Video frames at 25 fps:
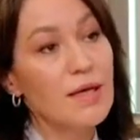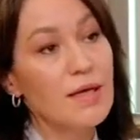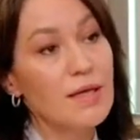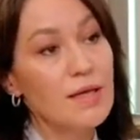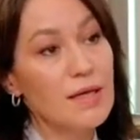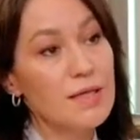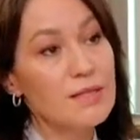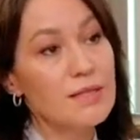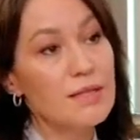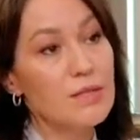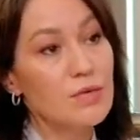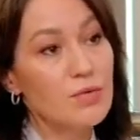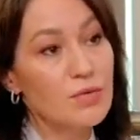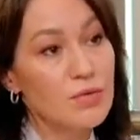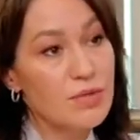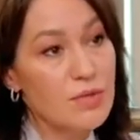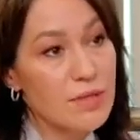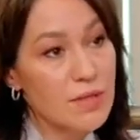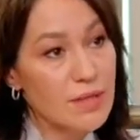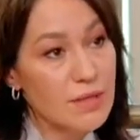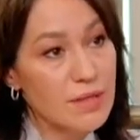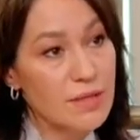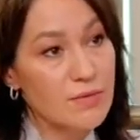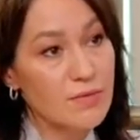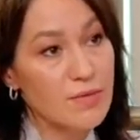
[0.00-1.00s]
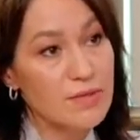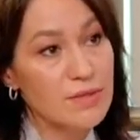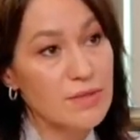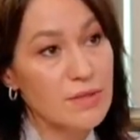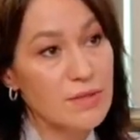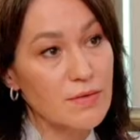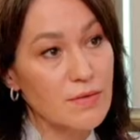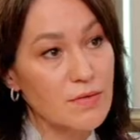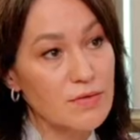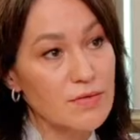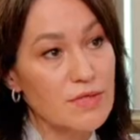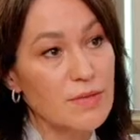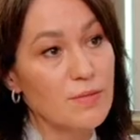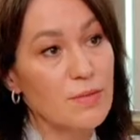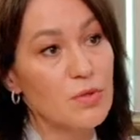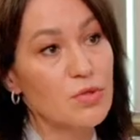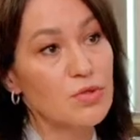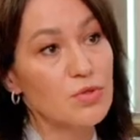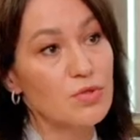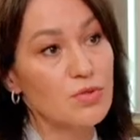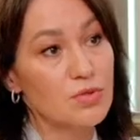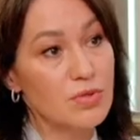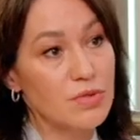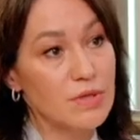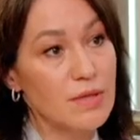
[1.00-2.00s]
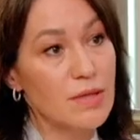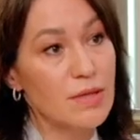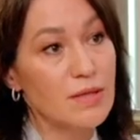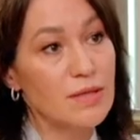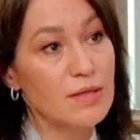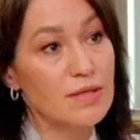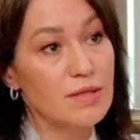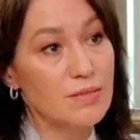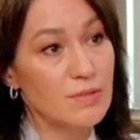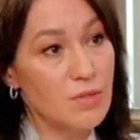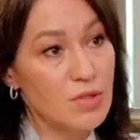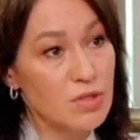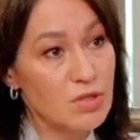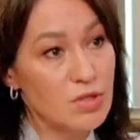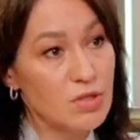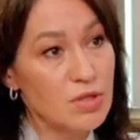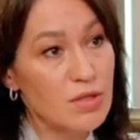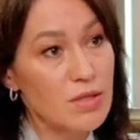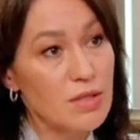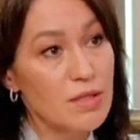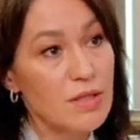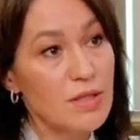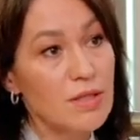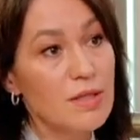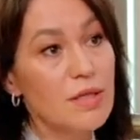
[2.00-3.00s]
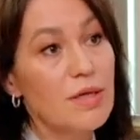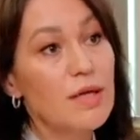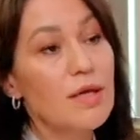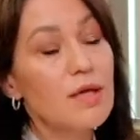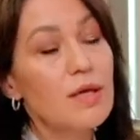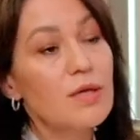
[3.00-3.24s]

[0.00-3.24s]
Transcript: Если он до этого, соответственно, пришел с диагнозом ожирения,